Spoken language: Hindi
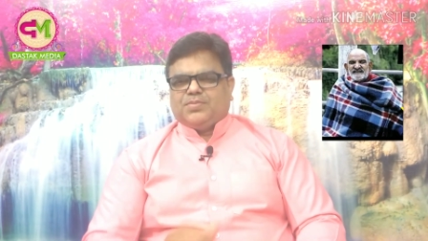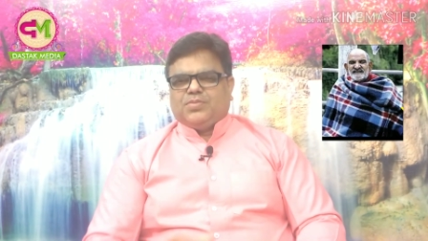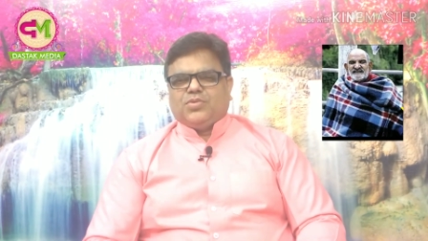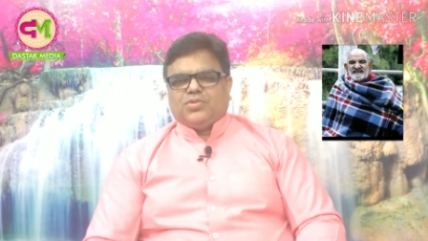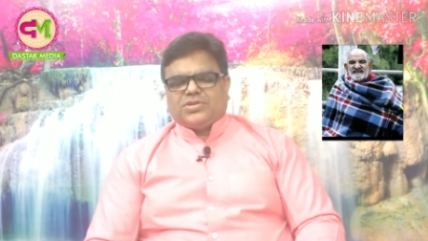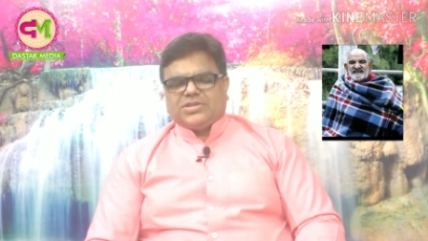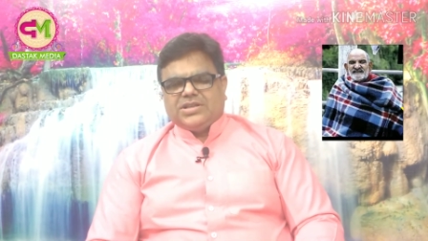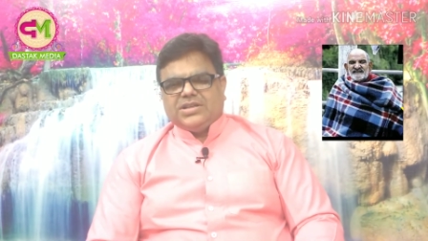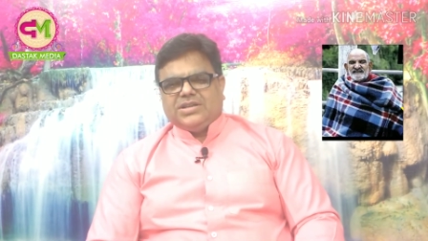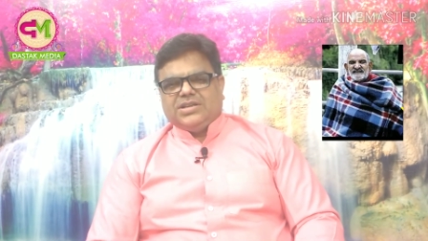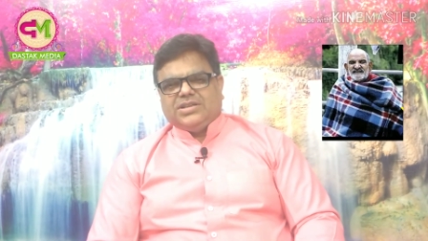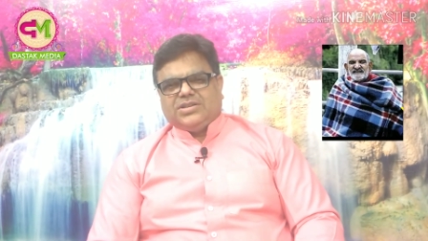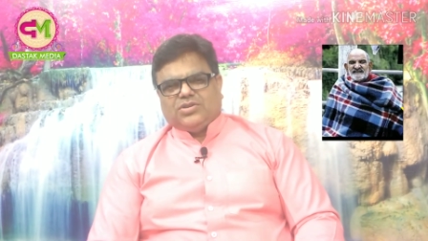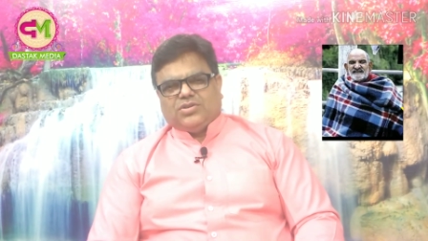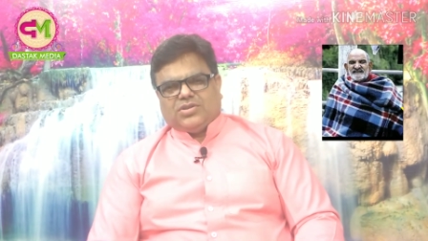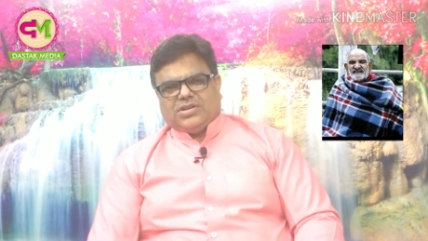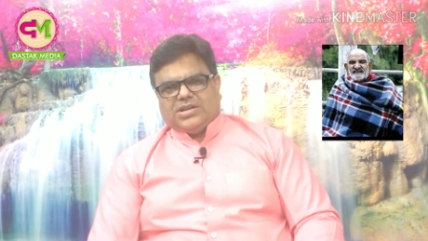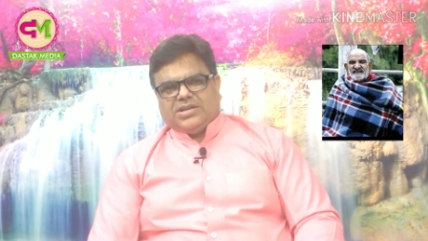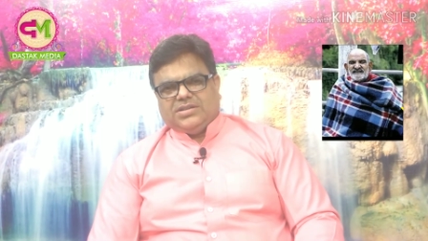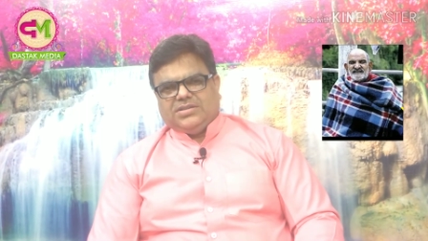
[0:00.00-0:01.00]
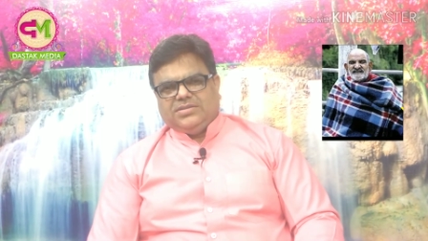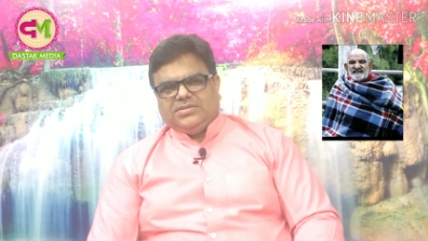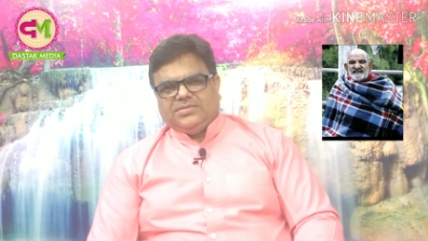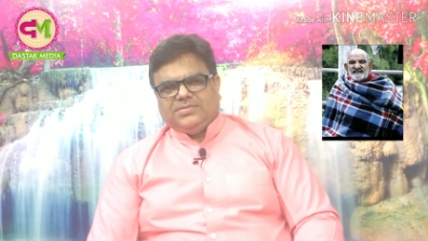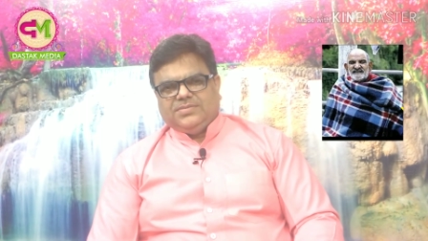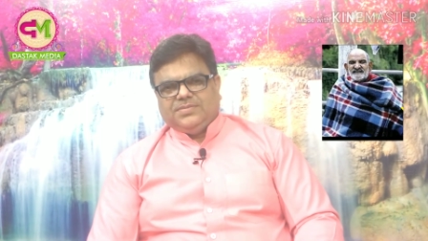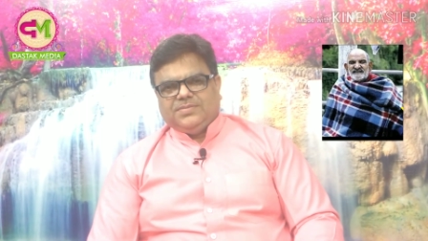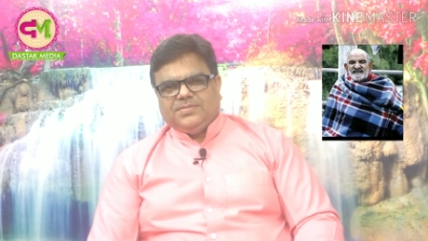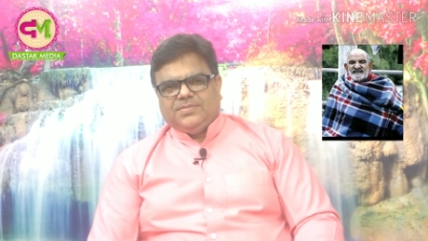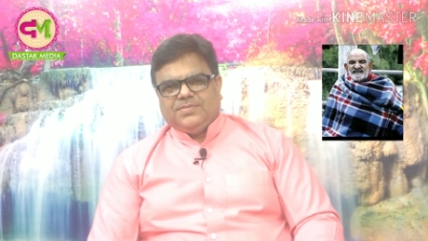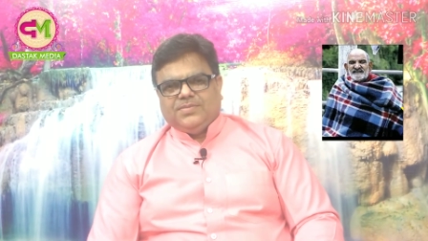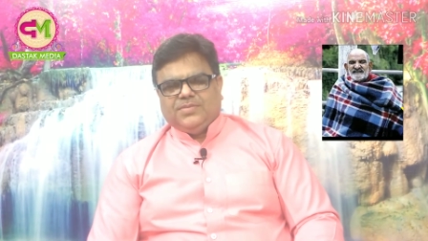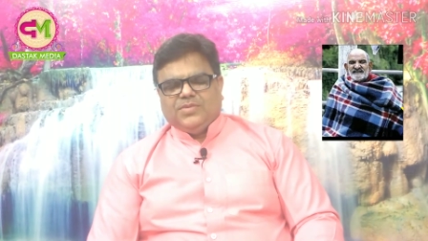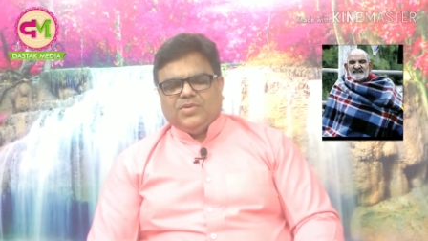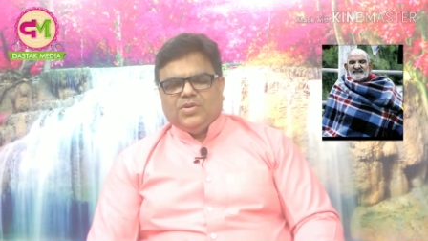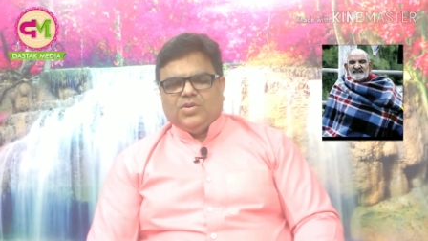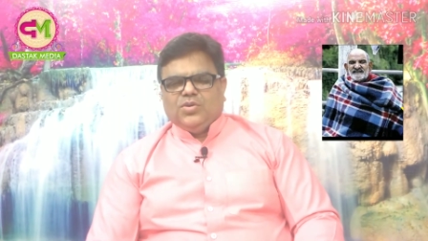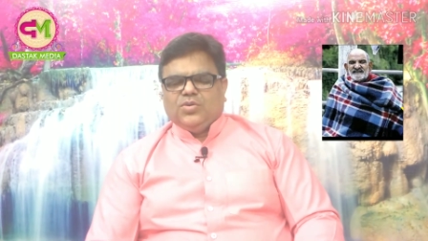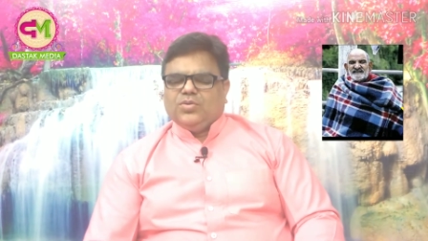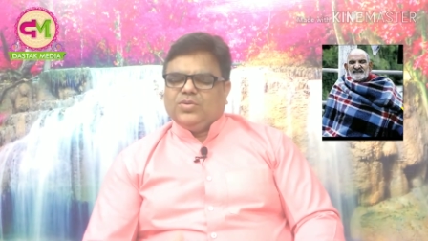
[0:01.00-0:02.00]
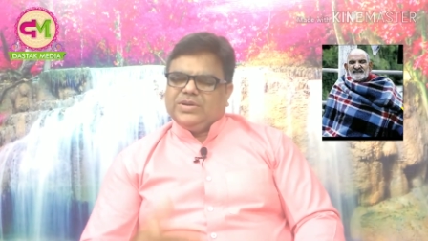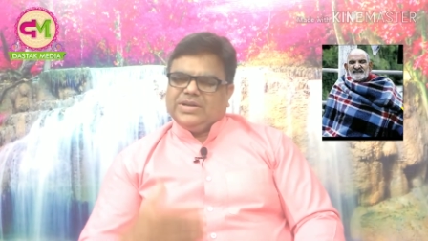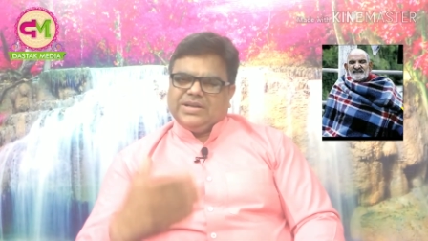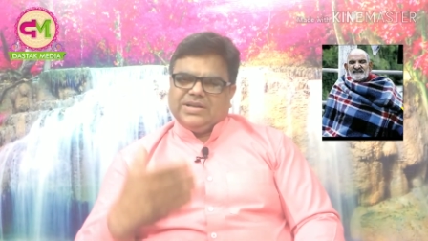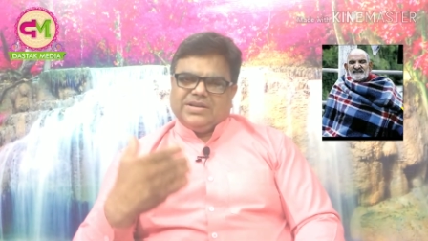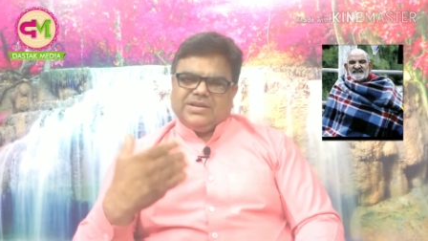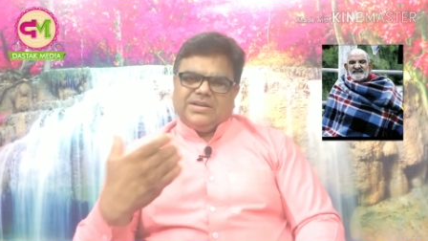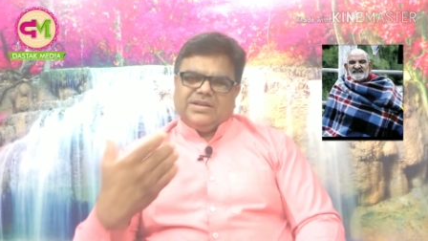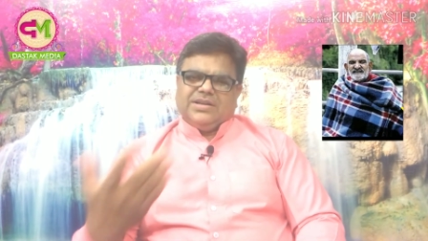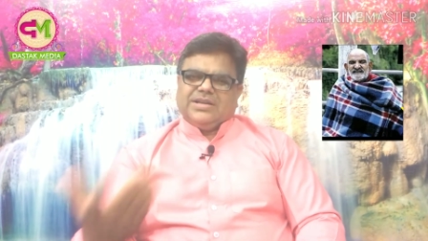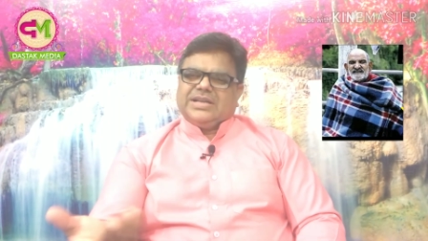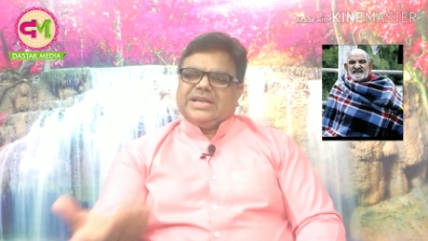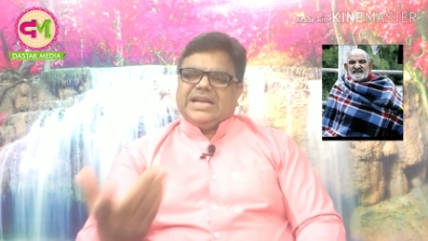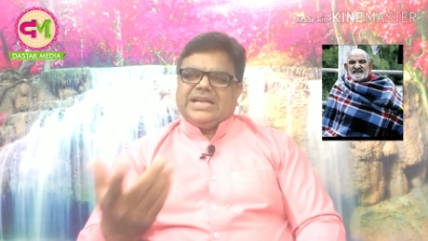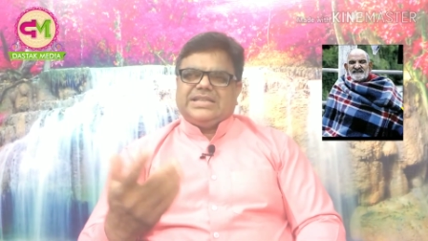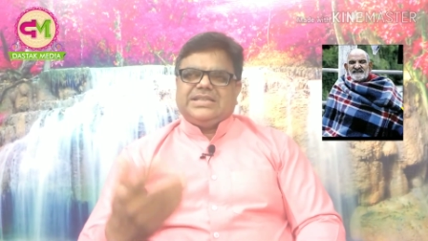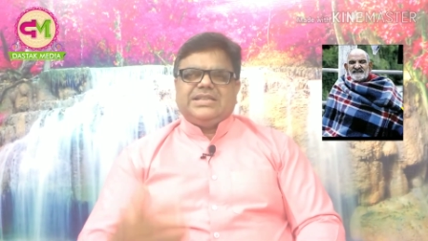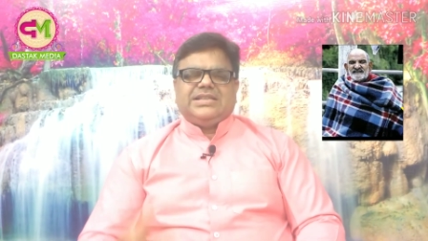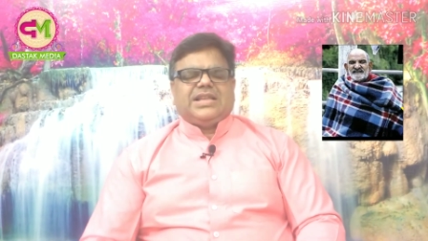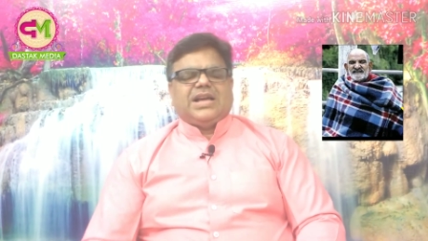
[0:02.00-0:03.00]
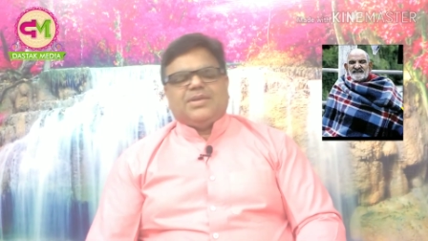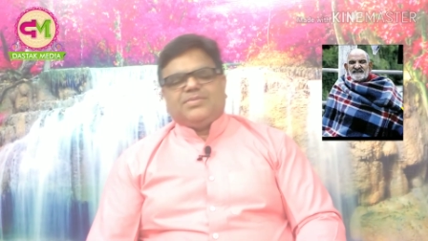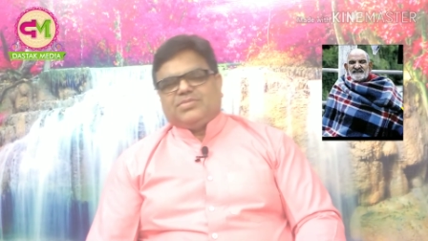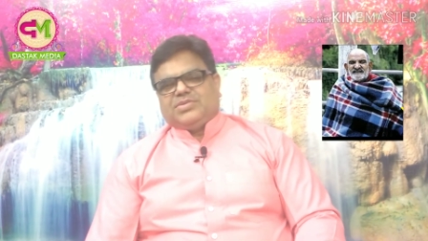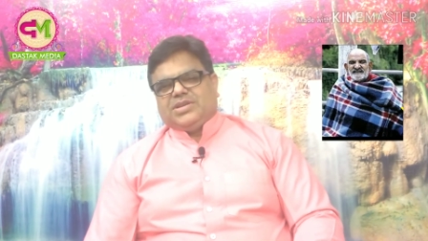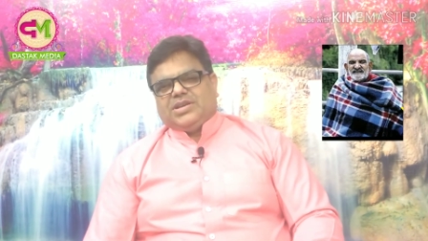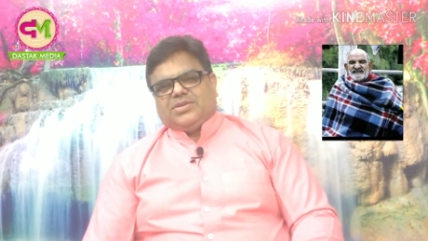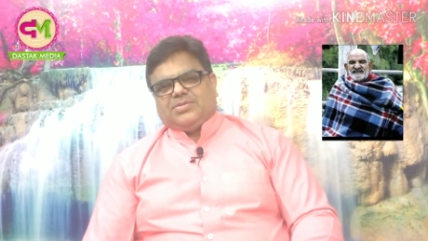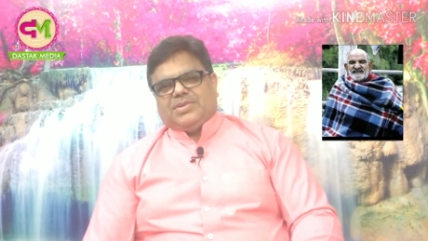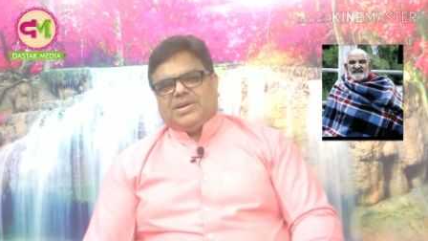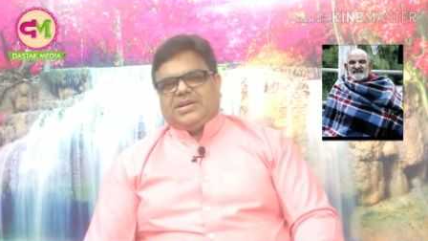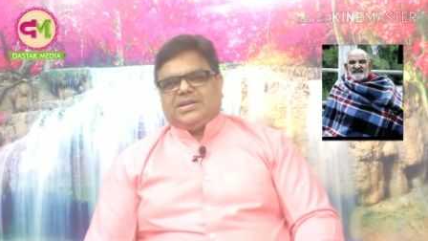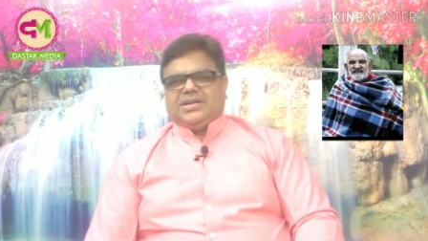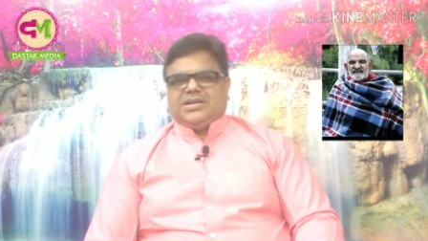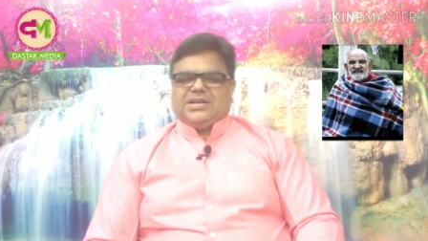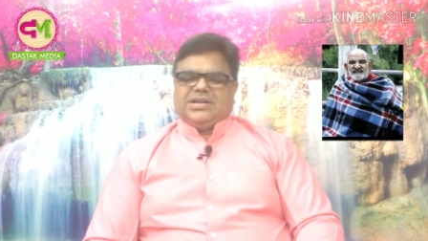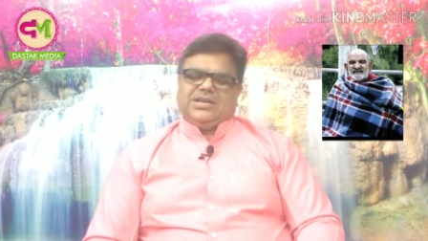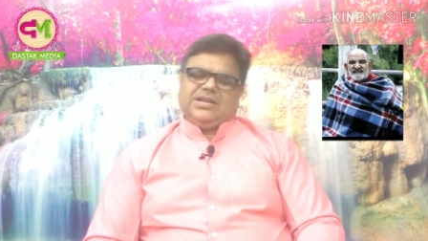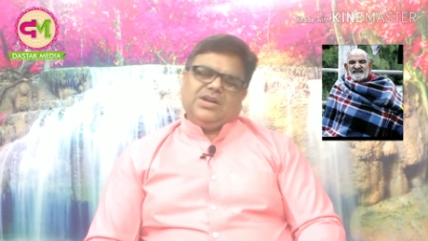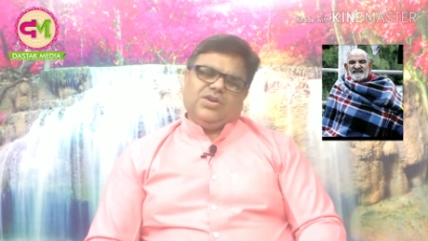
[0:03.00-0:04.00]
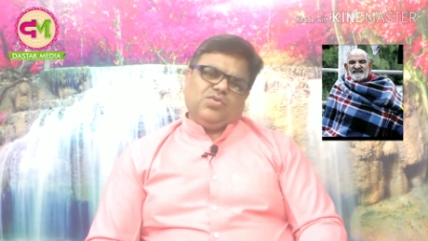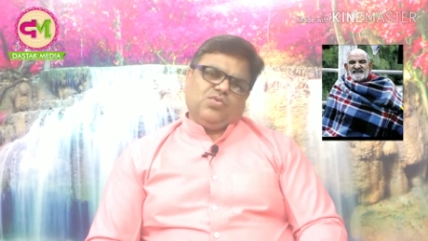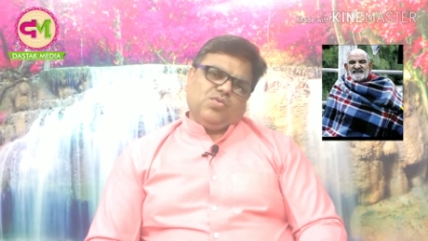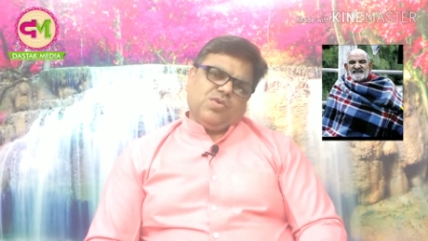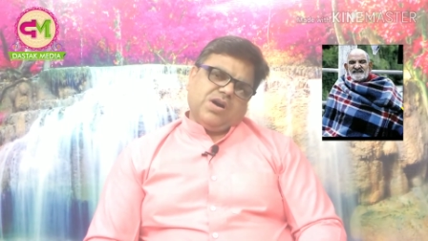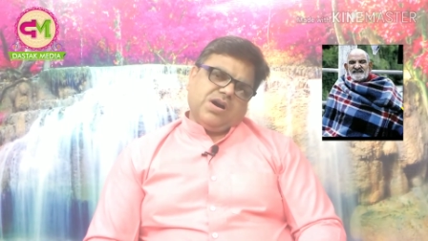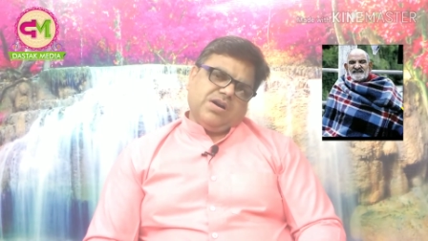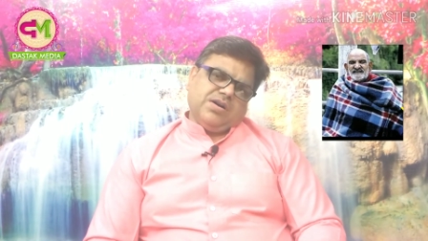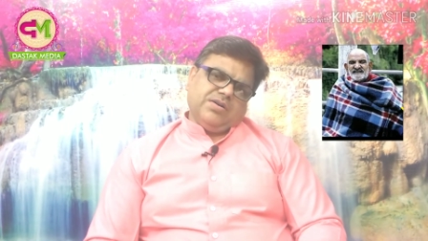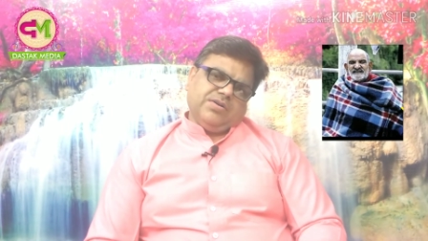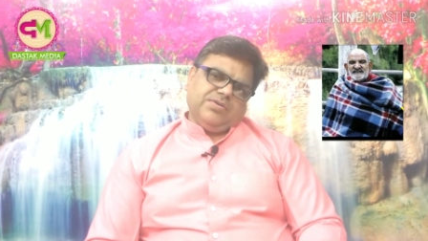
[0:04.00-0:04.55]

पोस्टिंग के दौरान उन्हें कैची धाम से एक बार निकलना हुआ